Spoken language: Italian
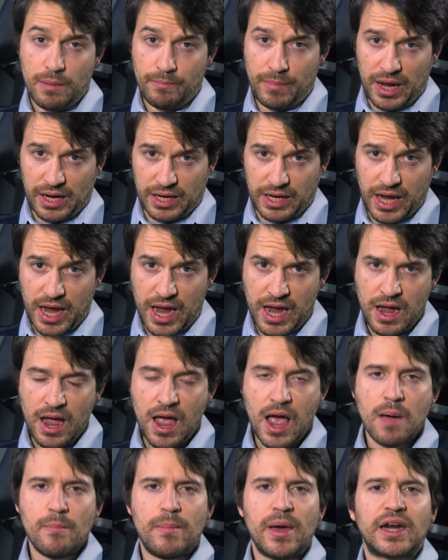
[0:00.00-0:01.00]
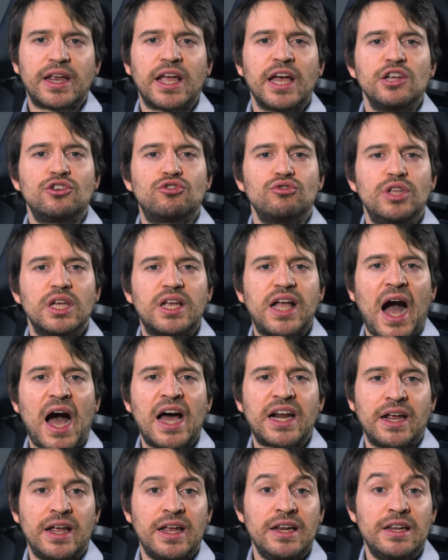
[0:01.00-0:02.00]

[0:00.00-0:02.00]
Perché? Perché giudicare